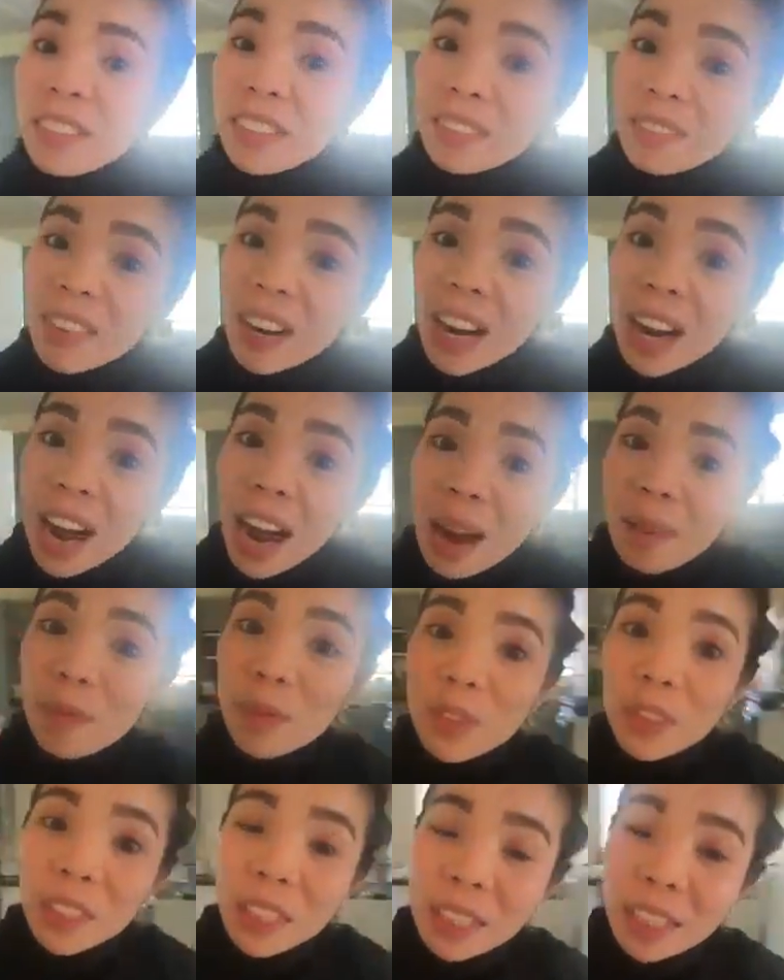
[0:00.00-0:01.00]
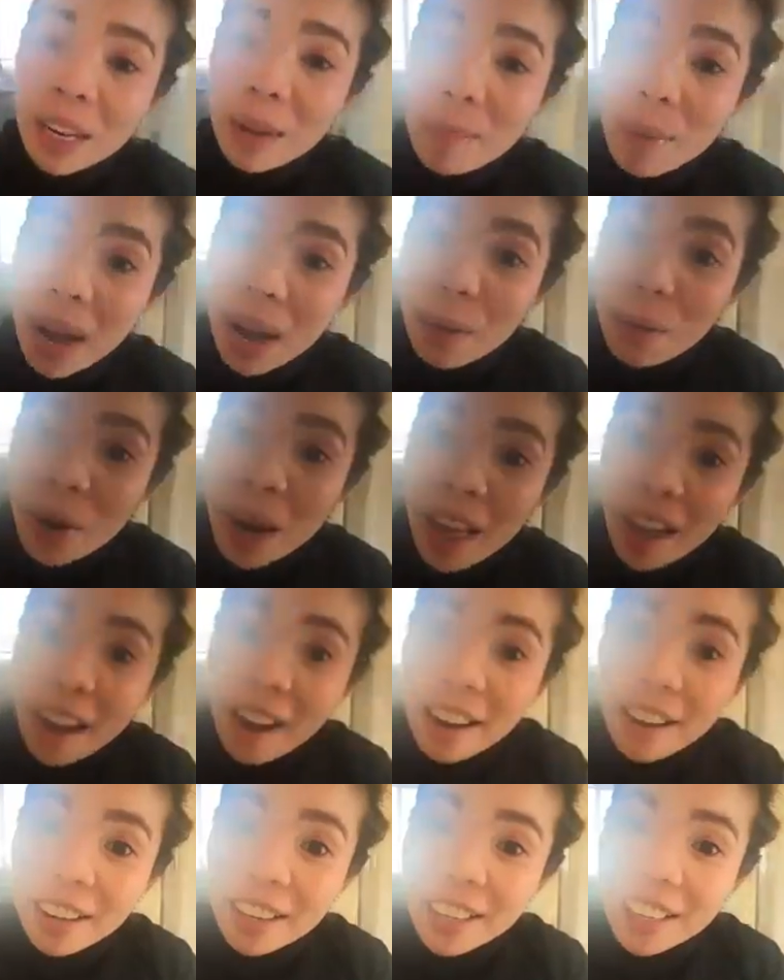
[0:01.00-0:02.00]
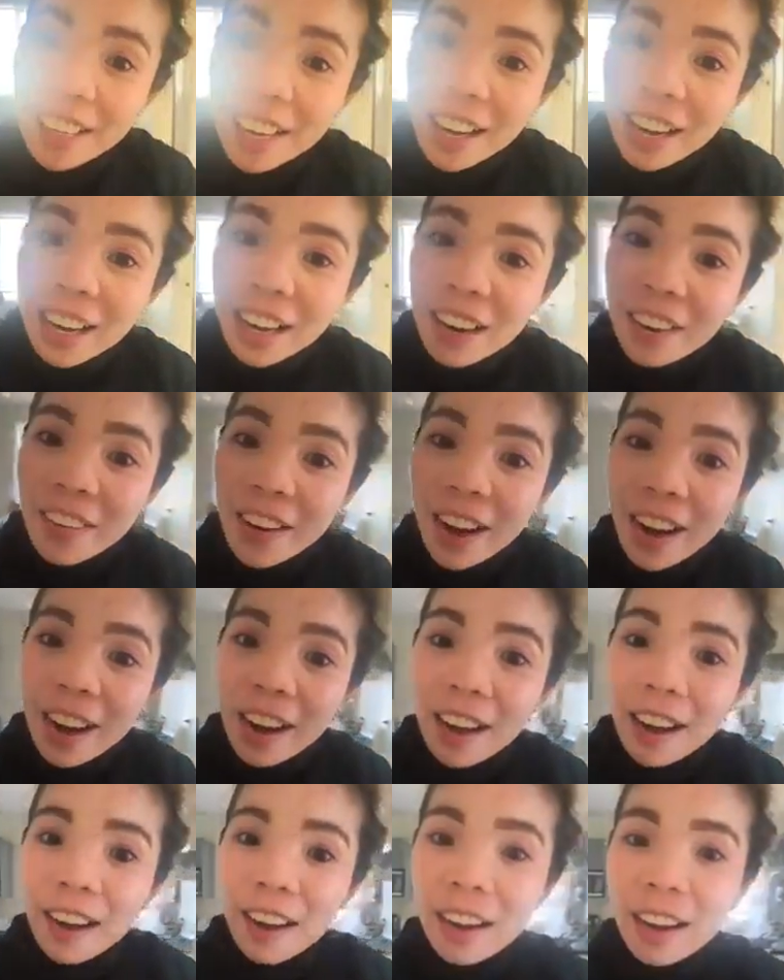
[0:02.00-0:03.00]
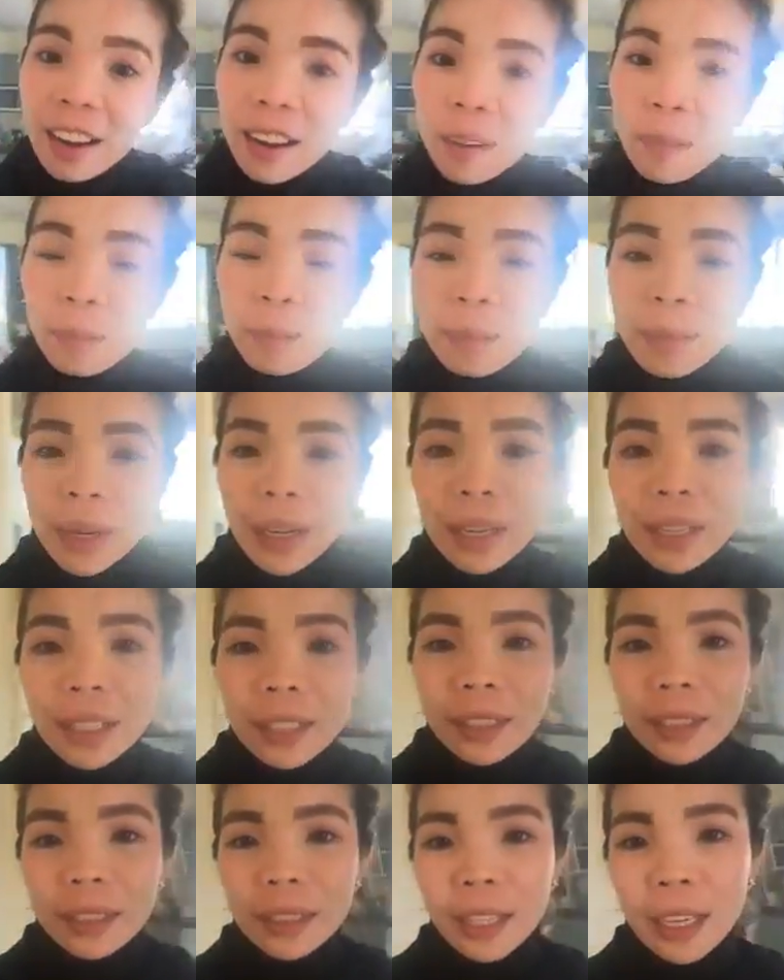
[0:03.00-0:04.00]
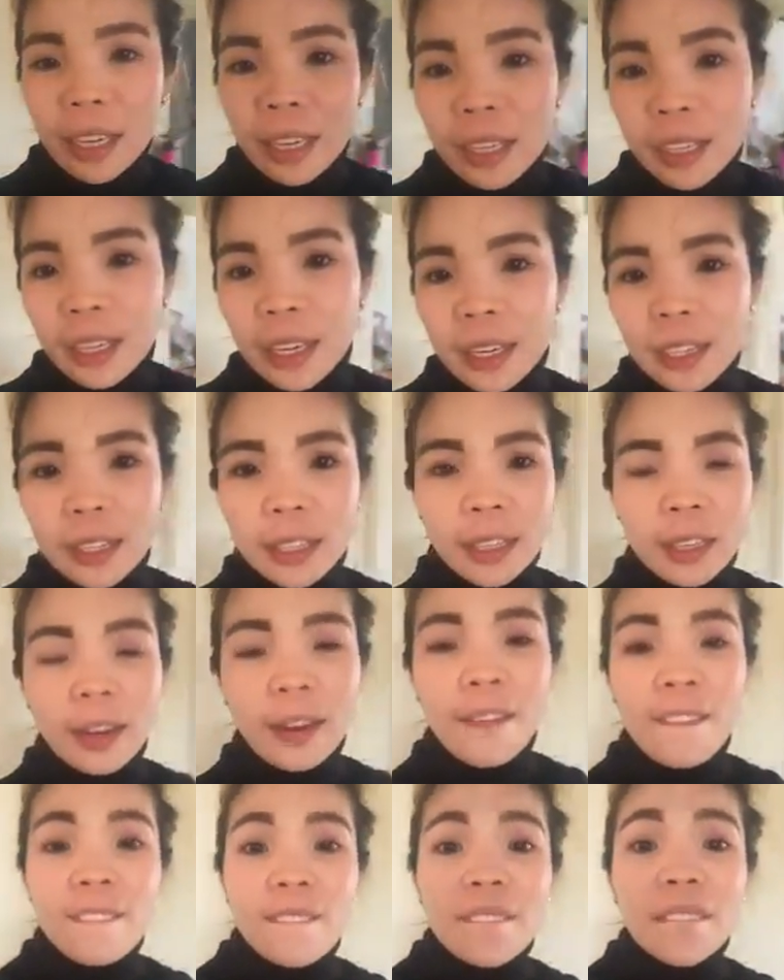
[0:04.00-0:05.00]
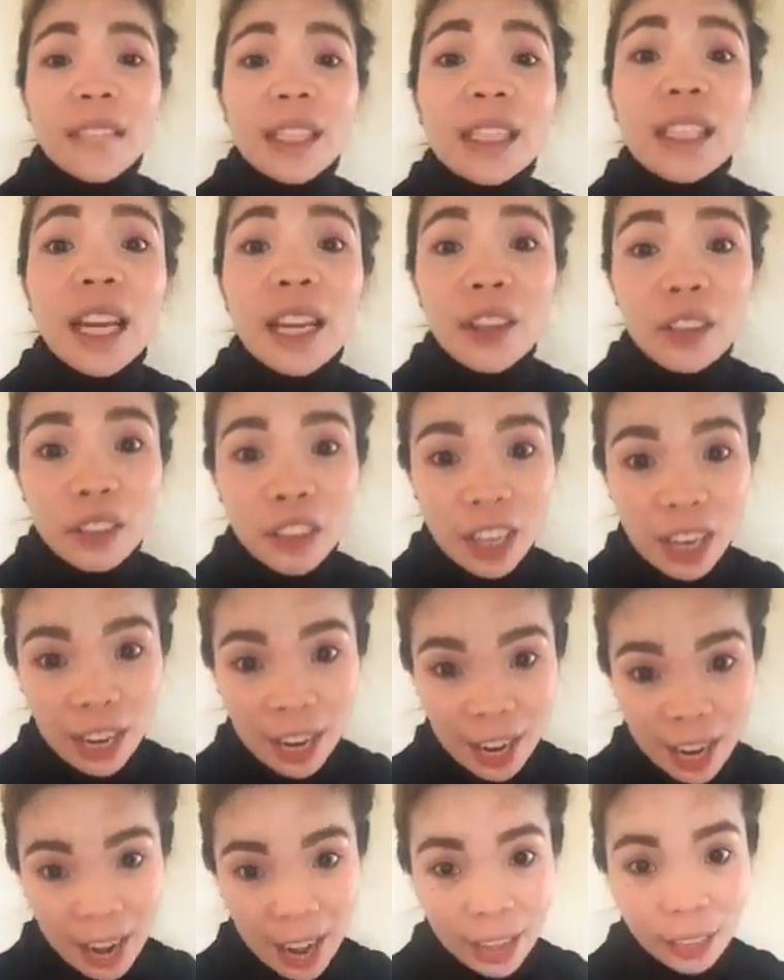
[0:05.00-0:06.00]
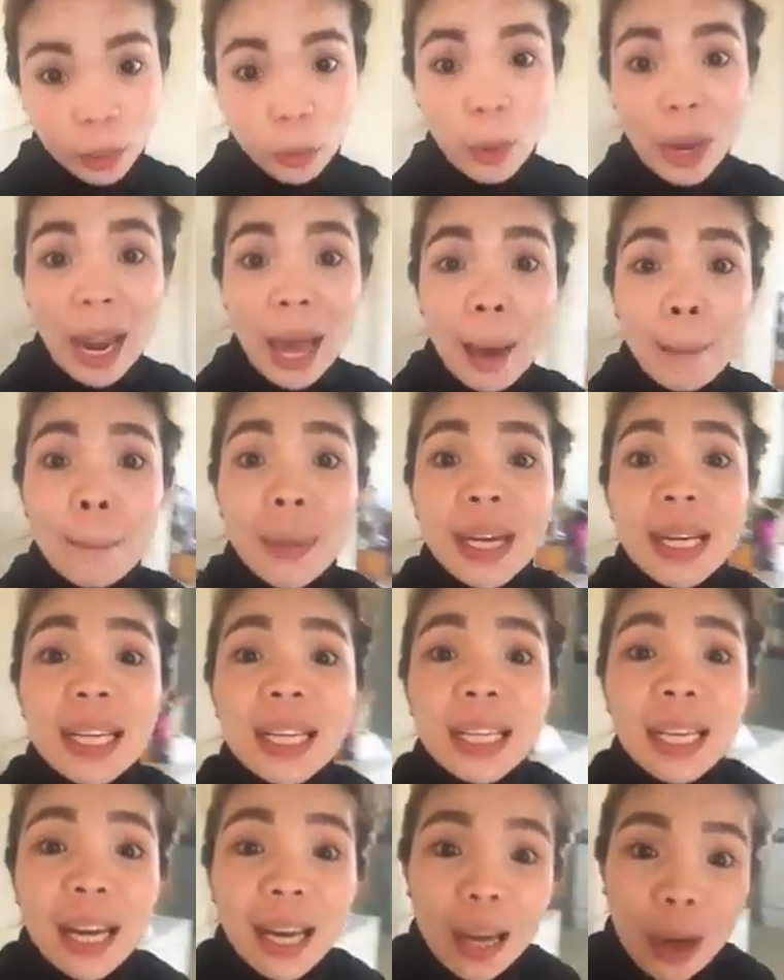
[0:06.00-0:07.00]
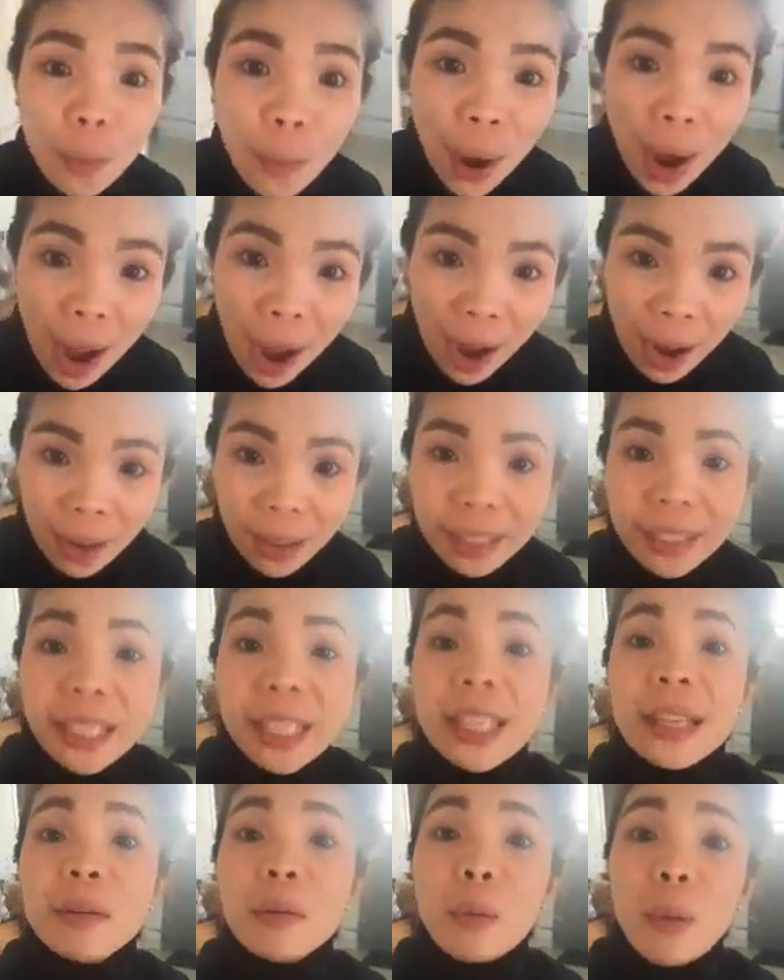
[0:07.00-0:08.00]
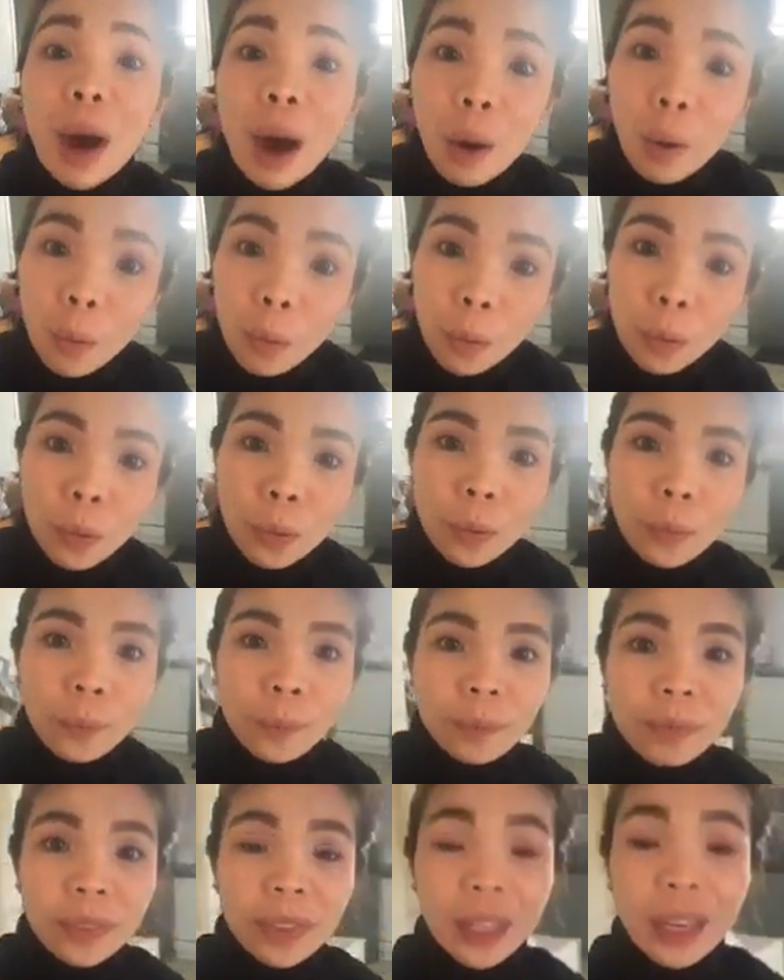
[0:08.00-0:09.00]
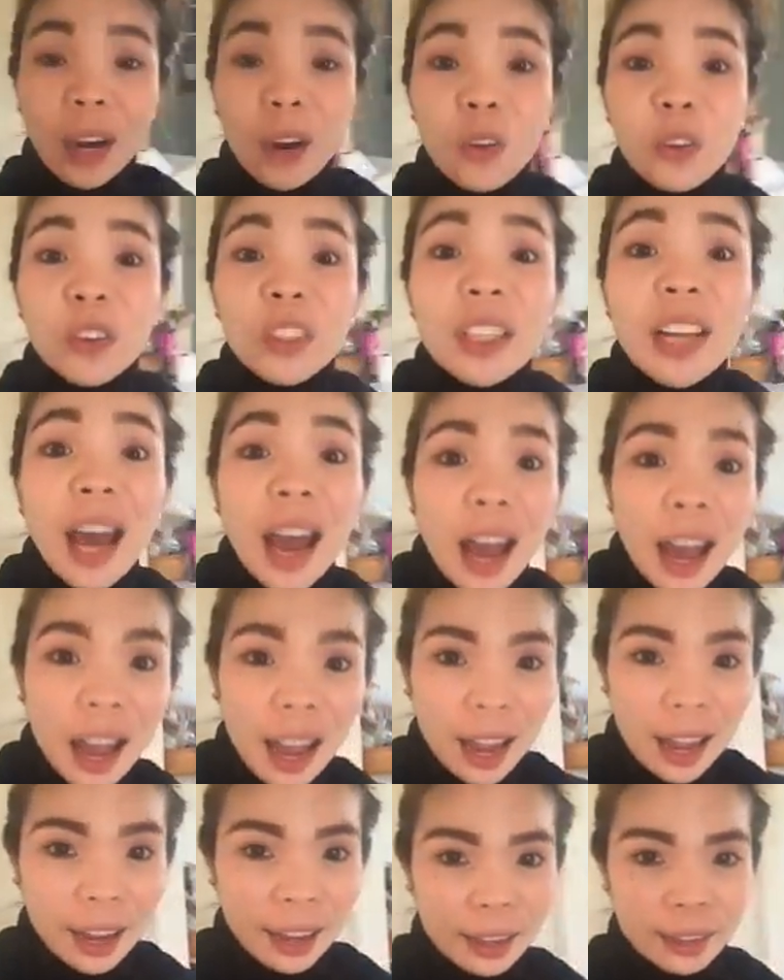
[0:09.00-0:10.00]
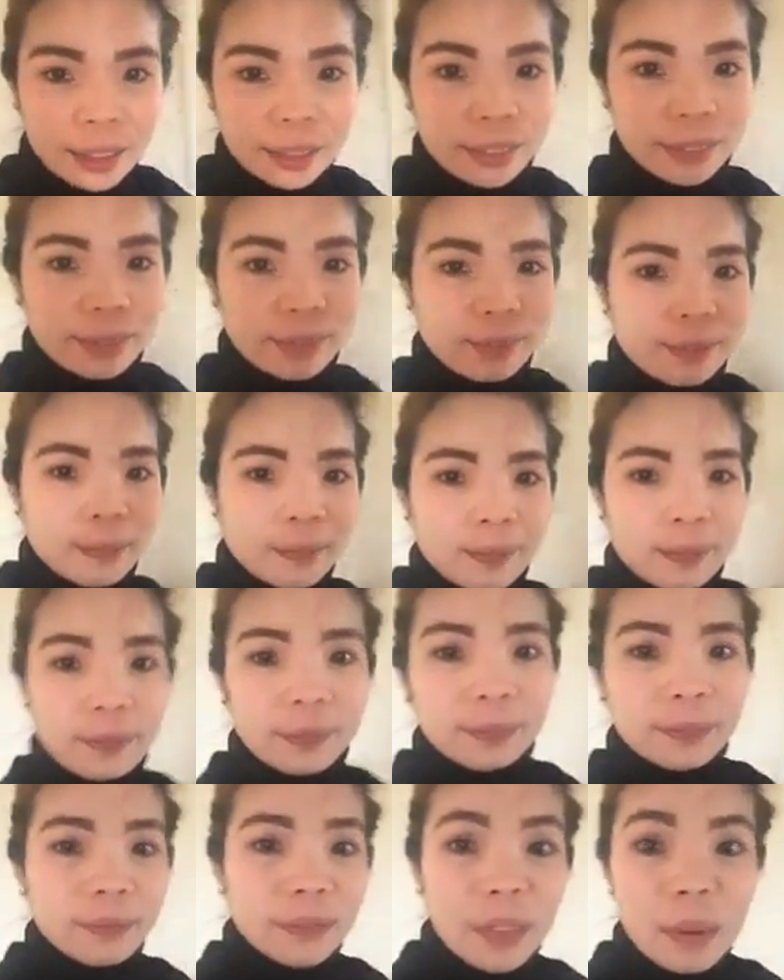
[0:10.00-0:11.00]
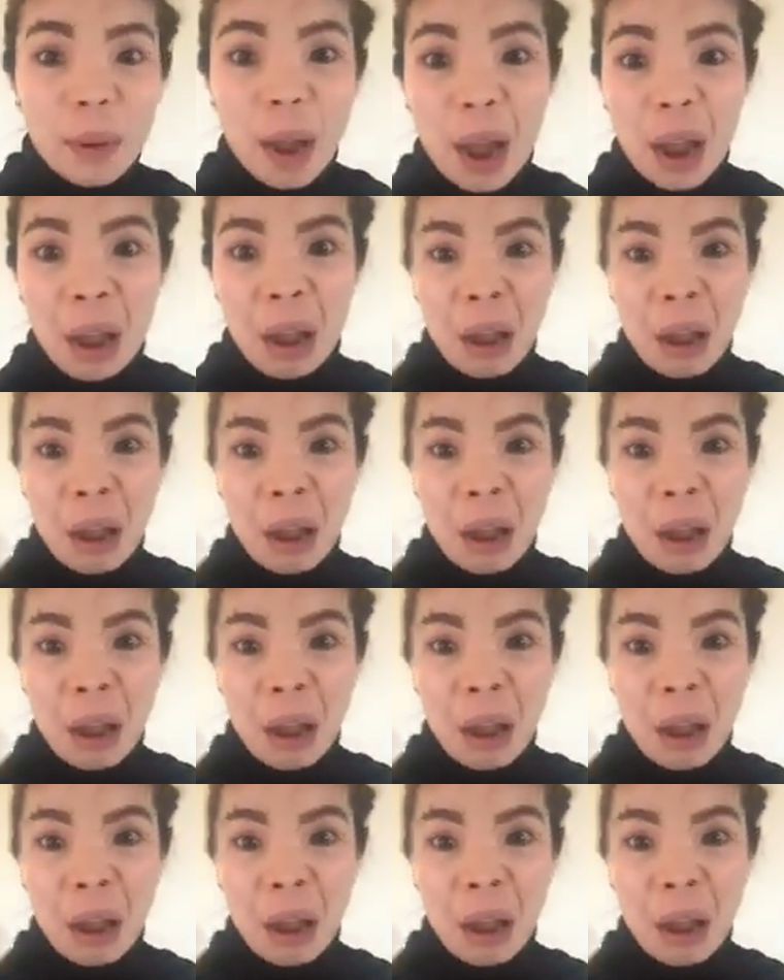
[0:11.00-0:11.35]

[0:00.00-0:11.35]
maghapon ka sa bahay, wala kang ginagawa. Ah, balintik yan. Sa'yo na nga lahat, wala pang ginagawa. Ay di, wow. Ikaw na. Diba?